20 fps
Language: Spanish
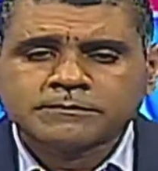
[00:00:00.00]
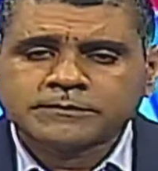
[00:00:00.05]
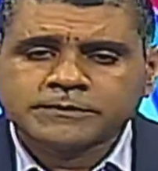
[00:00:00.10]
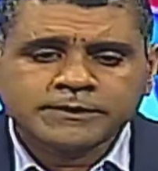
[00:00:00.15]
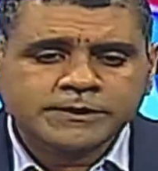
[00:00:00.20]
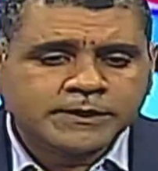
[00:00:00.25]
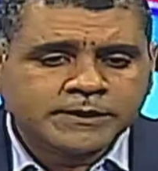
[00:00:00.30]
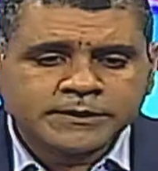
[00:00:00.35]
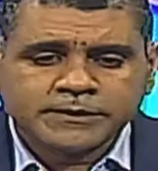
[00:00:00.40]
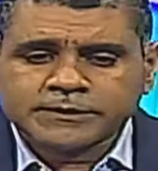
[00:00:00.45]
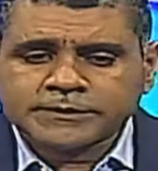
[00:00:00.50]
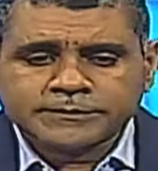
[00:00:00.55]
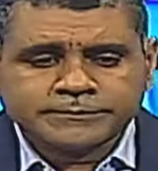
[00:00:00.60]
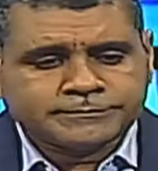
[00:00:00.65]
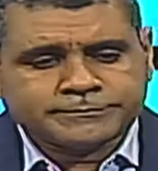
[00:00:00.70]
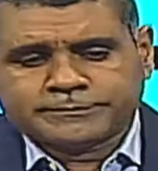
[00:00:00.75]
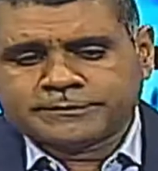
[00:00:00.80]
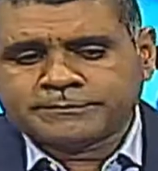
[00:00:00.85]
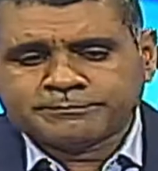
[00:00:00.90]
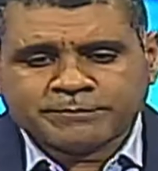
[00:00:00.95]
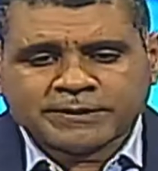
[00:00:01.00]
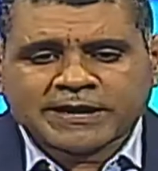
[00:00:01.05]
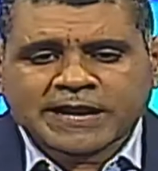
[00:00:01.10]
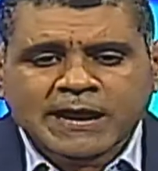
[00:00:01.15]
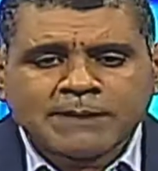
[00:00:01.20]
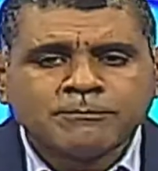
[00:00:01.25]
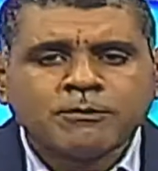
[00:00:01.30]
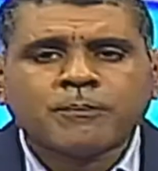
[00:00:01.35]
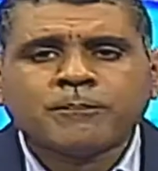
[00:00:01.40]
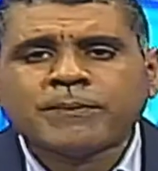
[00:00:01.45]
y para
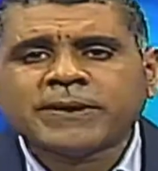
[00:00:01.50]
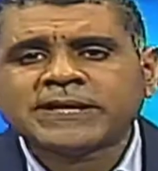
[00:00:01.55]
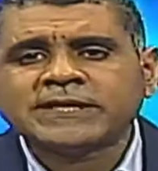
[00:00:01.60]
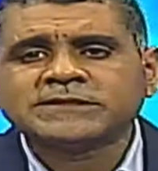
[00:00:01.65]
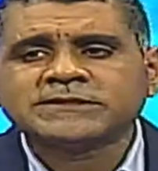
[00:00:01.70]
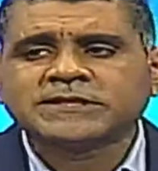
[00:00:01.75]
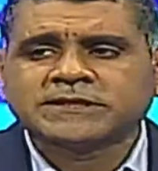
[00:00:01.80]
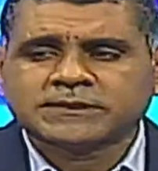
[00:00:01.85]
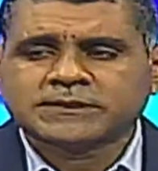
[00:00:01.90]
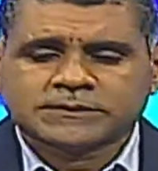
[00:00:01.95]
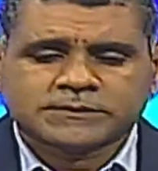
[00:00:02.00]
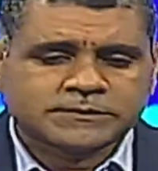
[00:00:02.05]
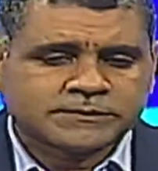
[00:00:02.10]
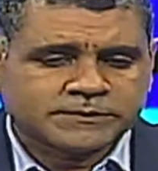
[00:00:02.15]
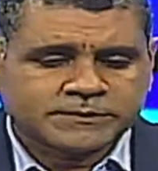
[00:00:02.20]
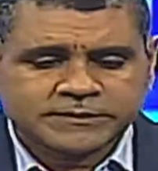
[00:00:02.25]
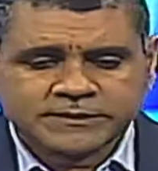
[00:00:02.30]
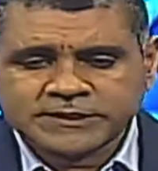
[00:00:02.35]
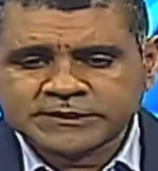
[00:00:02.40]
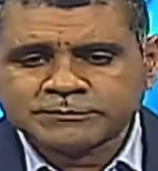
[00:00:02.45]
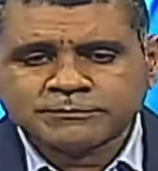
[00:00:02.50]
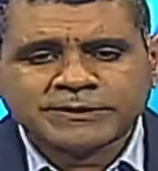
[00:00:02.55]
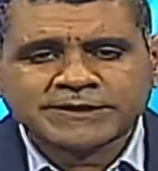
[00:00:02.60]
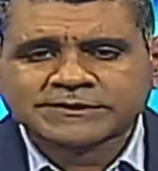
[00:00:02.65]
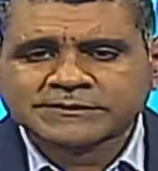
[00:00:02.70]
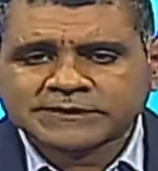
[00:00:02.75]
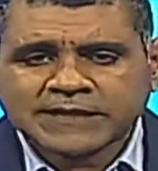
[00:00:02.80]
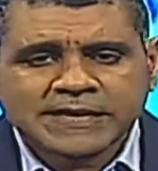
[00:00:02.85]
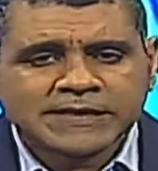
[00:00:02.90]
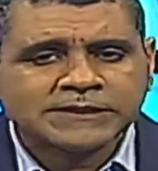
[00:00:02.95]
ambos países es
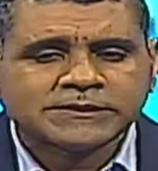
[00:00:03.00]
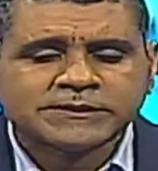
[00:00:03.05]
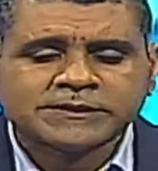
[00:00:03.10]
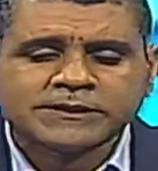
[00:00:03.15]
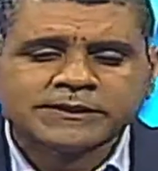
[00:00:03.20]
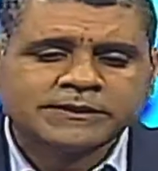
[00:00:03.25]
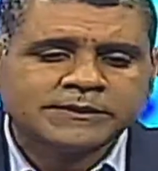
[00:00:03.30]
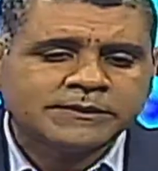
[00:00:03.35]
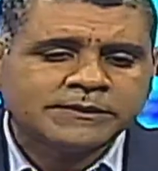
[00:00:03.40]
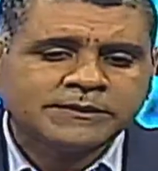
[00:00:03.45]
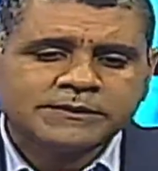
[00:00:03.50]
bastante